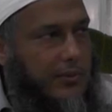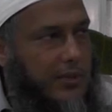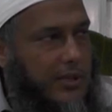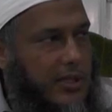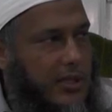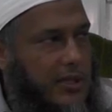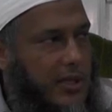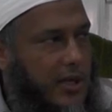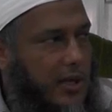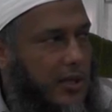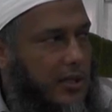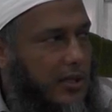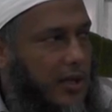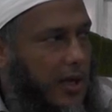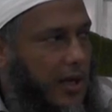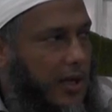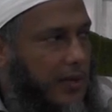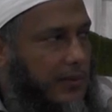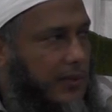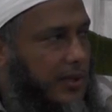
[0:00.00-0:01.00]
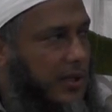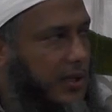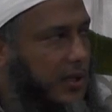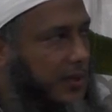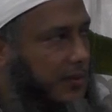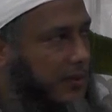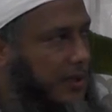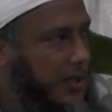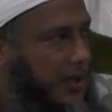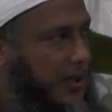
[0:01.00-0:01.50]
من جزيرة العرب
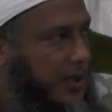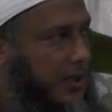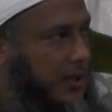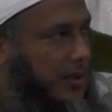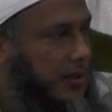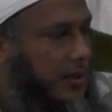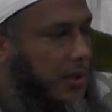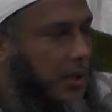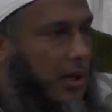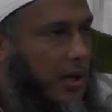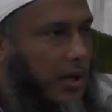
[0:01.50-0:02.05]
إلى المدينة